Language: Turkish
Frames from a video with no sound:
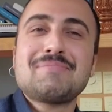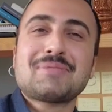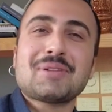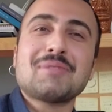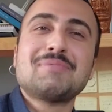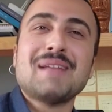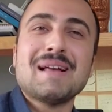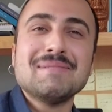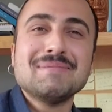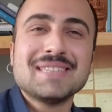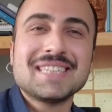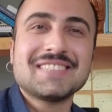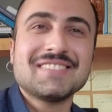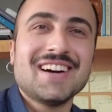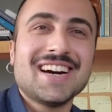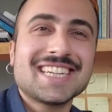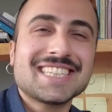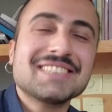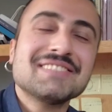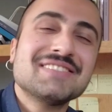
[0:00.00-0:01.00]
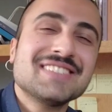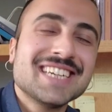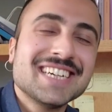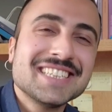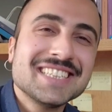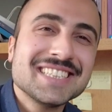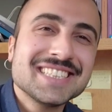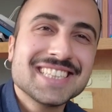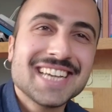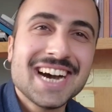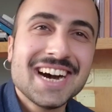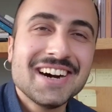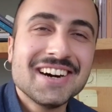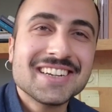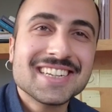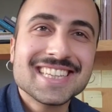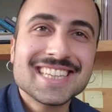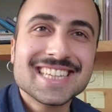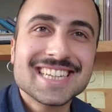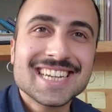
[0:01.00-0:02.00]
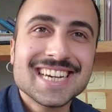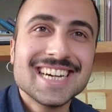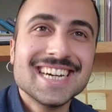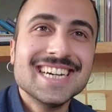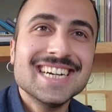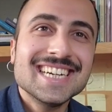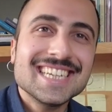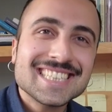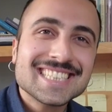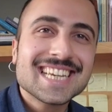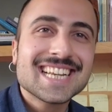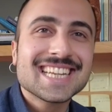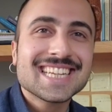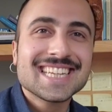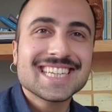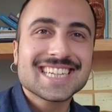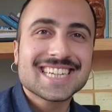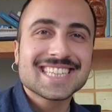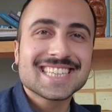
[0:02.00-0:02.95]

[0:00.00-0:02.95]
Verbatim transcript: problemleri var gibi yani daha oralara gelene